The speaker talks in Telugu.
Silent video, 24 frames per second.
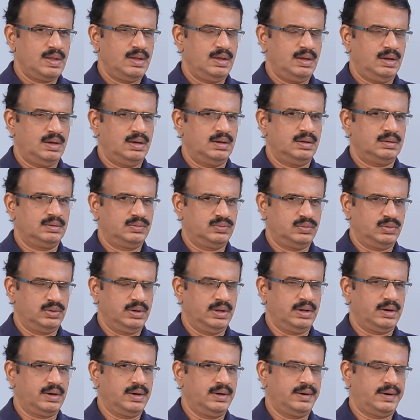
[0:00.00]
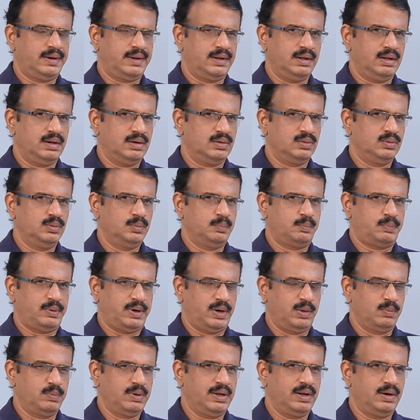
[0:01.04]
యా జూనియర్ ఎన్టీఆర్
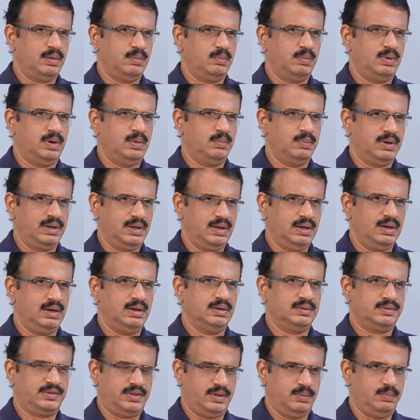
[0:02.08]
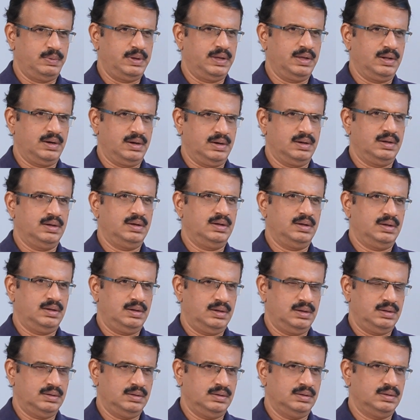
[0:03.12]
ప్రియమైన మామయ్య సిబిఎన్
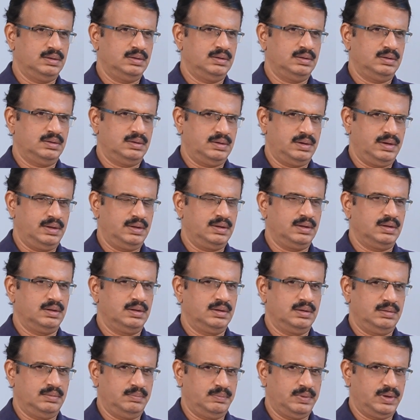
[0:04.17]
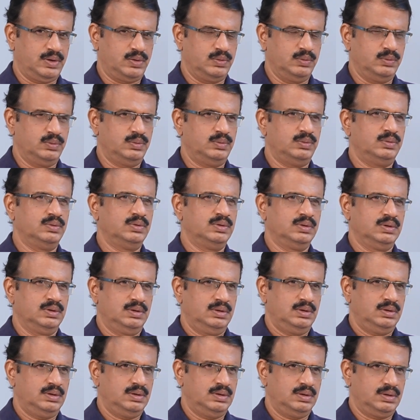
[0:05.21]
అని మీకు
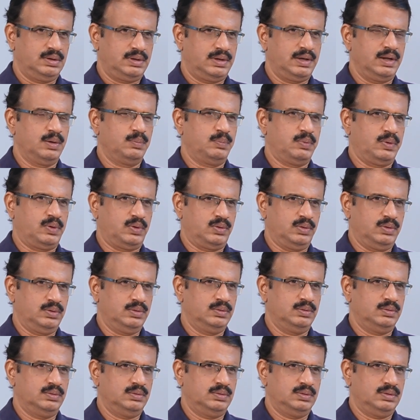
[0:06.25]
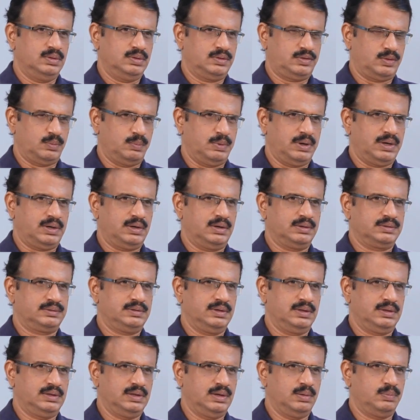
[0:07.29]
గెలుపుకు
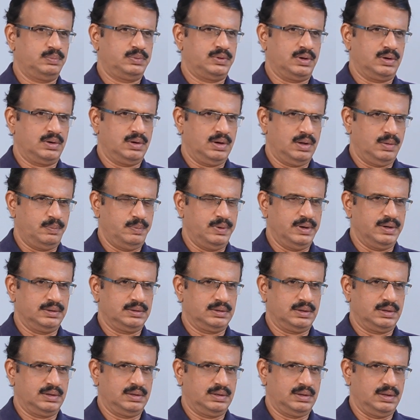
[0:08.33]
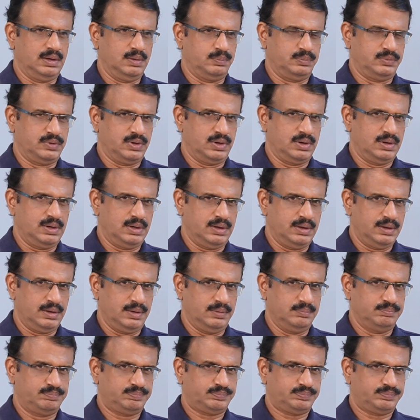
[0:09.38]
శుభాకాంక్షలు తెలుపుతున్నాను అభినందనలు తెలుపుతున్నానని